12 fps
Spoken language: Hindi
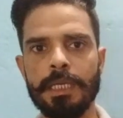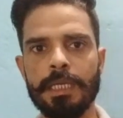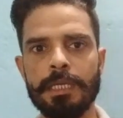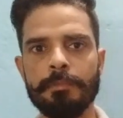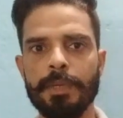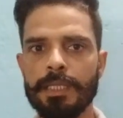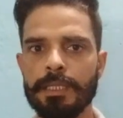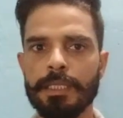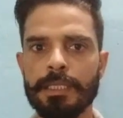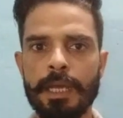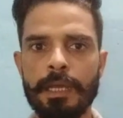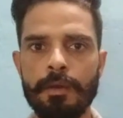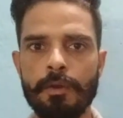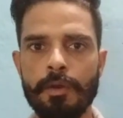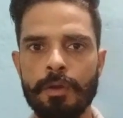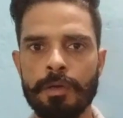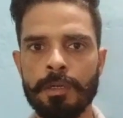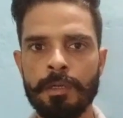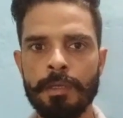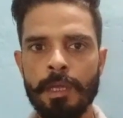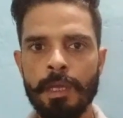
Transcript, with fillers: के लिए भेज देता है और